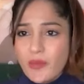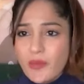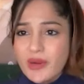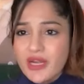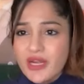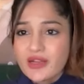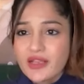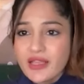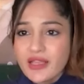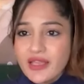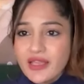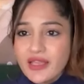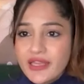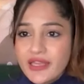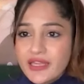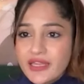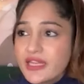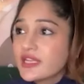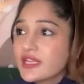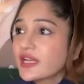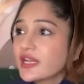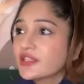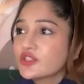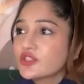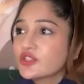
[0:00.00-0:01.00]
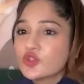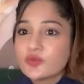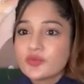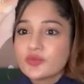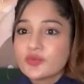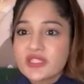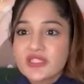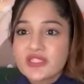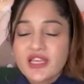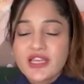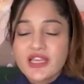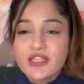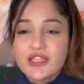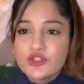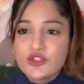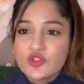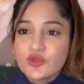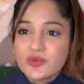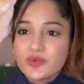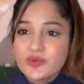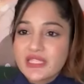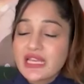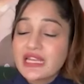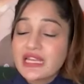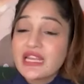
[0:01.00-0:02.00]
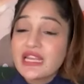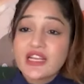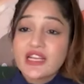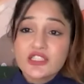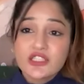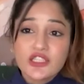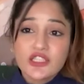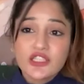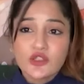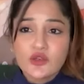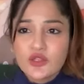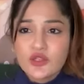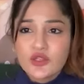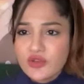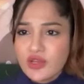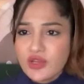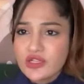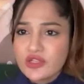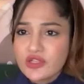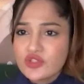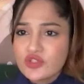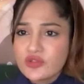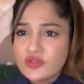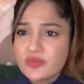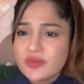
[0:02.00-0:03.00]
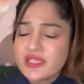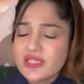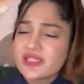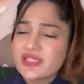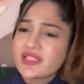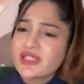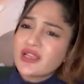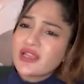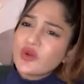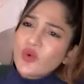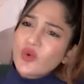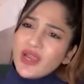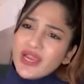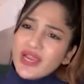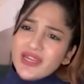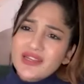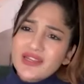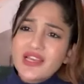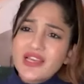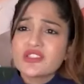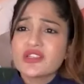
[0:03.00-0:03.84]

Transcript: కామన్ నీకు అది చూపిస్తా ఇది చూపిస్తాను అరచేతిలో స్వర్గం చూపిస్తే క్వైట్